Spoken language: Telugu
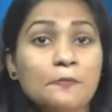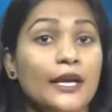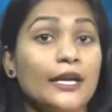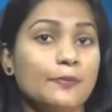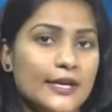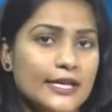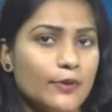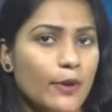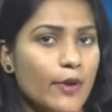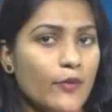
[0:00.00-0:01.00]
మరి మీ
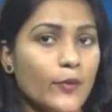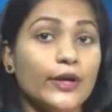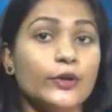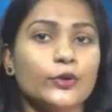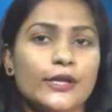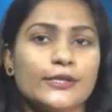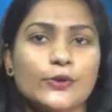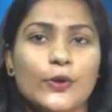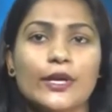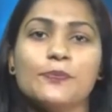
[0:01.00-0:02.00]
స్వభావం ఏంటో
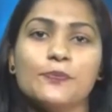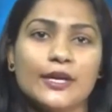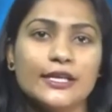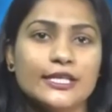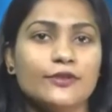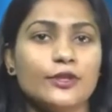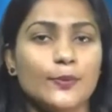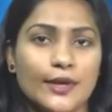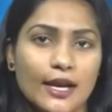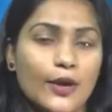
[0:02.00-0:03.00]
తెలుసుకొని మీ
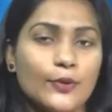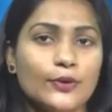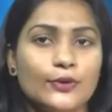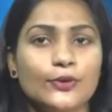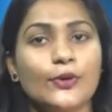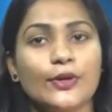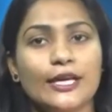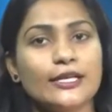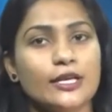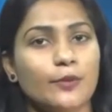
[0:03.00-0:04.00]
జీవితం ఎలా ఉంటుందో
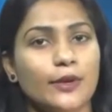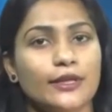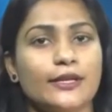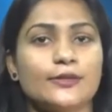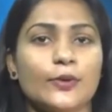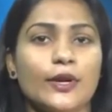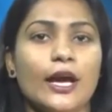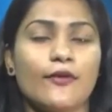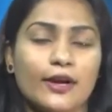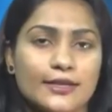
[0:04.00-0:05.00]
ఈ క్షణమే తెలుసుకునే
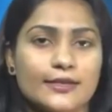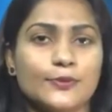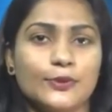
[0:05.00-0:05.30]
అవకాశం